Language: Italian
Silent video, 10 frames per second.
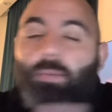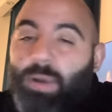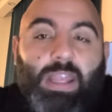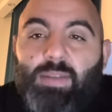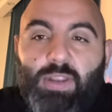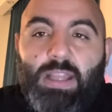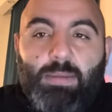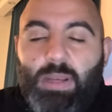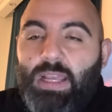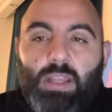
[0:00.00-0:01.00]
perché è
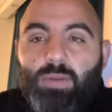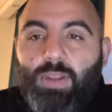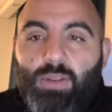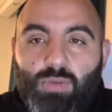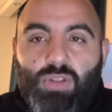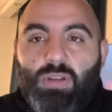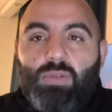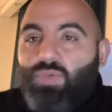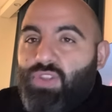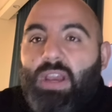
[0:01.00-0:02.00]
inevitabile che la Juventus
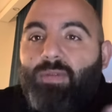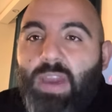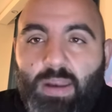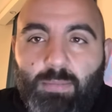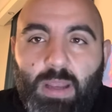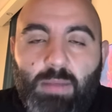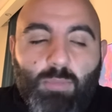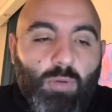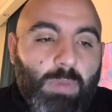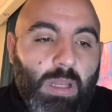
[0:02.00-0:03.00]
non sia ferma,
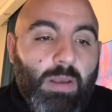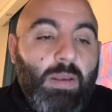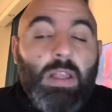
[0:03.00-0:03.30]
immobile.